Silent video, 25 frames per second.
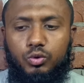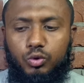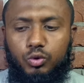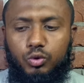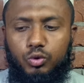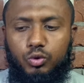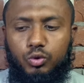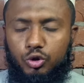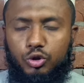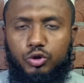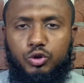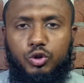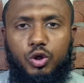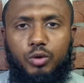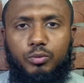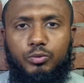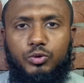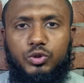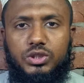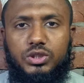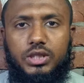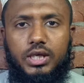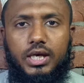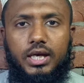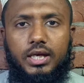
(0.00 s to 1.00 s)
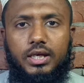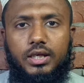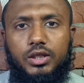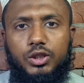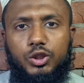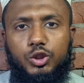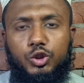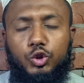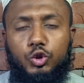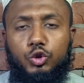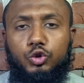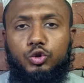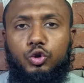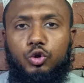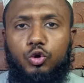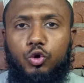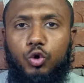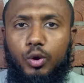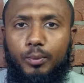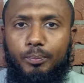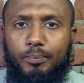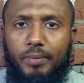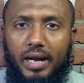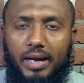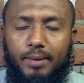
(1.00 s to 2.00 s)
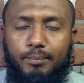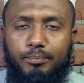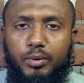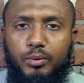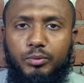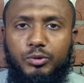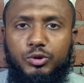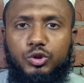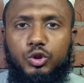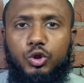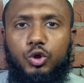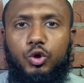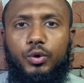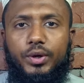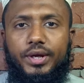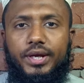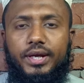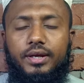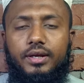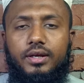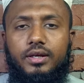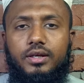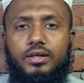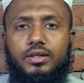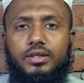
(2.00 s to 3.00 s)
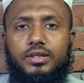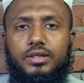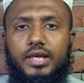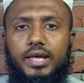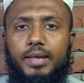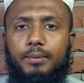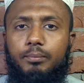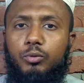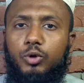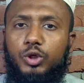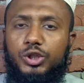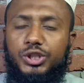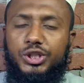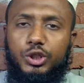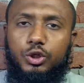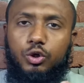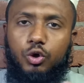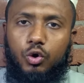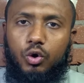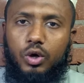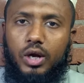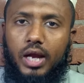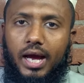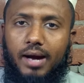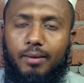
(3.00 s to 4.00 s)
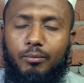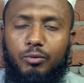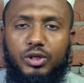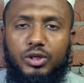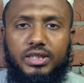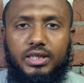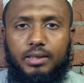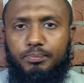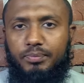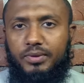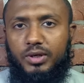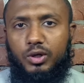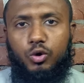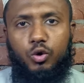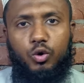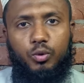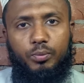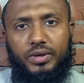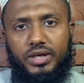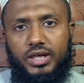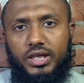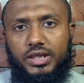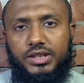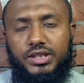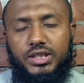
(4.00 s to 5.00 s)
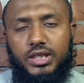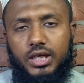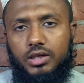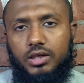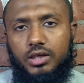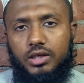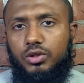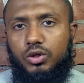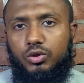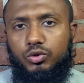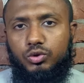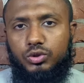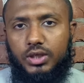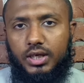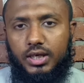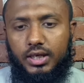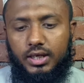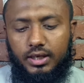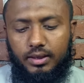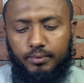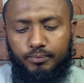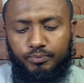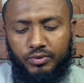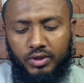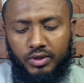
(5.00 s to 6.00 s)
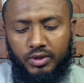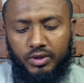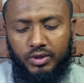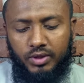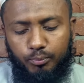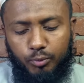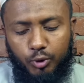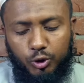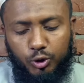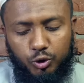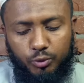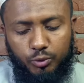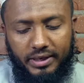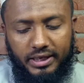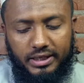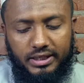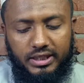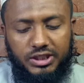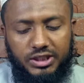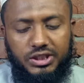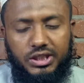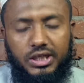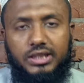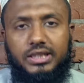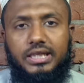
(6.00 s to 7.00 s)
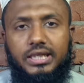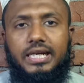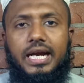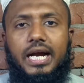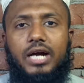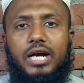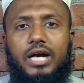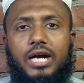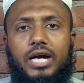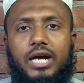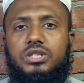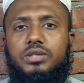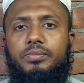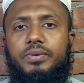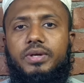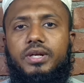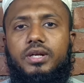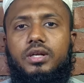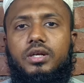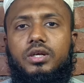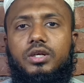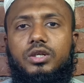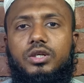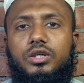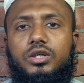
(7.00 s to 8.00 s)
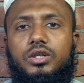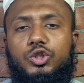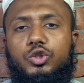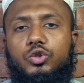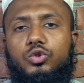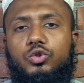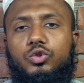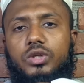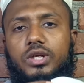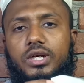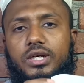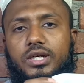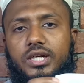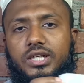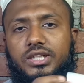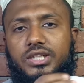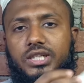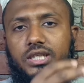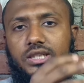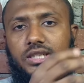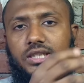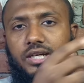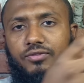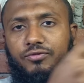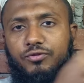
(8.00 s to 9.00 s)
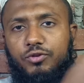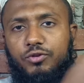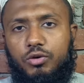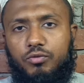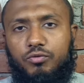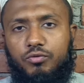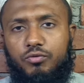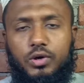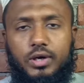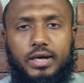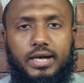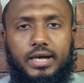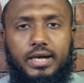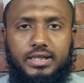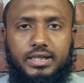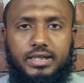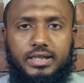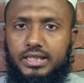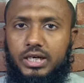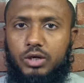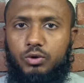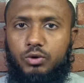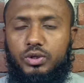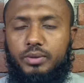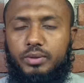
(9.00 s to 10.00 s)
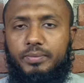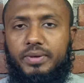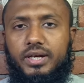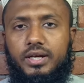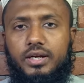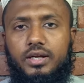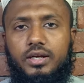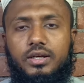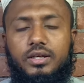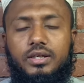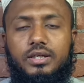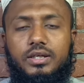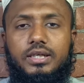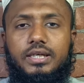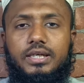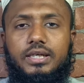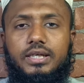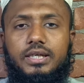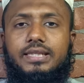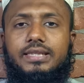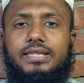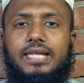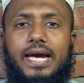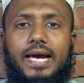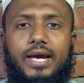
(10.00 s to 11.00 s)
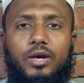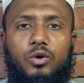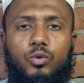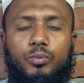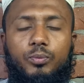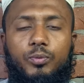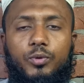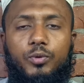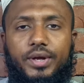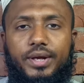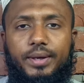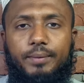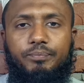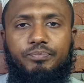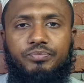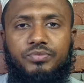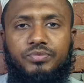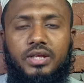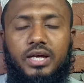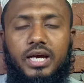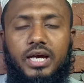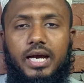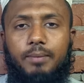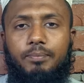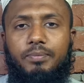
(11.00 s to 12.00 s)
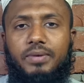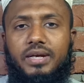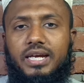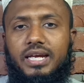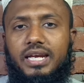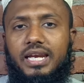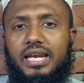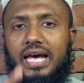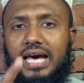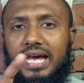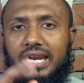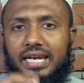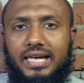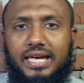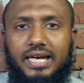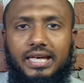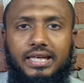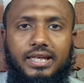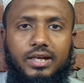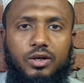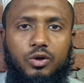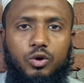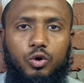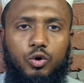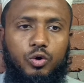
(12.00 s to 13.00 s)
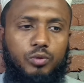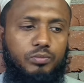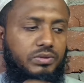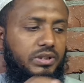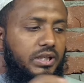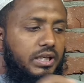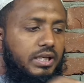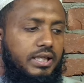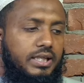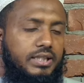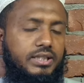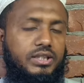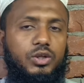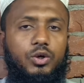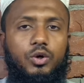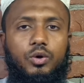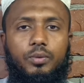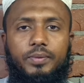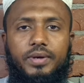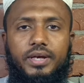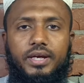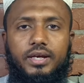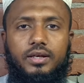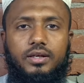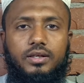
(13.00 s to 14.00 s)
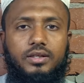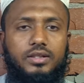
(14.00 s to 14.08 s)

অজুরত অবস্থায় সুন্দর করে পাক পবিত্র হয়ে এই বশীকরণ আমলটি আপনি করবেন ইনশা আল্লাহ তালা প্রথমে একটা সাদা কাগজ নেবেন সুন্দর একটা সাদা ফক ফকা একটা তাও নেবেন এ তায়ের উপরে আপনাকে লাল কালির কলম দিয়ে লিখতে হবে